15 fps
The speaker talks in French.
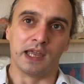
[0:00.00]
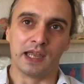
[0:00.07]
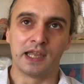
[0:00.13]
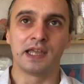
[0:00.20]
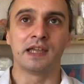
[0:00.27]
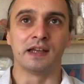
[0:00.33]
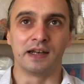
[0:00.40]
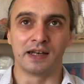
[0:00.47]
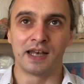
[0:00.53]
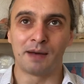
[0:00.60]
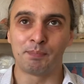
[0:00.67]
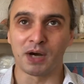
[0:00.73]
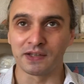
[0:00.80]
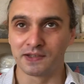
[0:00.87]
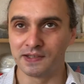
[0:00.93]
Et la
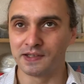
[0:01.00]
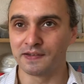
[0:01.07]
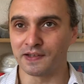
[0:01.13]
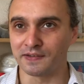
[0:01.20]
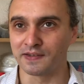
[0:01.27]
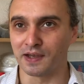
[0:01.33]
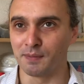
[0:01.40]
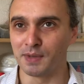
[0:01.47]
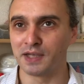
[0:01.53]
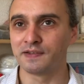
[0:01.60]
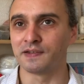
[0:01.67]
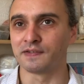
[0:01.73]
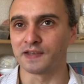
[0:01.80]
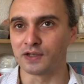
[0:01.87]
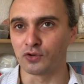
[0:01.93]
partie des intermèdes,
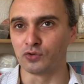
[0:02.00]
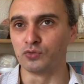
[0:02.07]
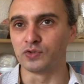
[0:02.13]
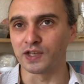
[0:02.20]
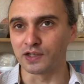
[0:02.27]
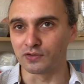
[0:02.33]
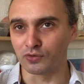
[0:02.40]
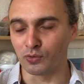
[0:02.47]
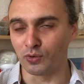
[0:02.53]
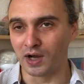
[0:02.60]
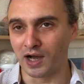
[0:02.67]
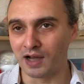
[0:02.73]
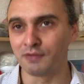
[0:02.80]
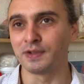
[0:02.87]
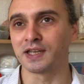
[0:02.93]
c'est celle que nous traitons
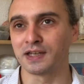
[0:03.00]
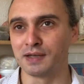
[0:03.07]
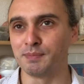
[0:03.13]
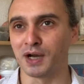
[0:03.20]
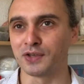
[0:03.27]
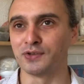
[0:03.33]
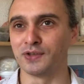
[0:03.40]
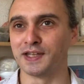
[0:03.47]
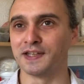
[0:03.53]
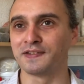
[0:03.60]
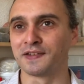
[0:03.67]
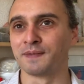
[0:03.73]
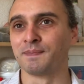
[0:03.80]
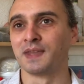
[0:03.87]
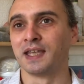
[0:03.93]
avec les marionnettes.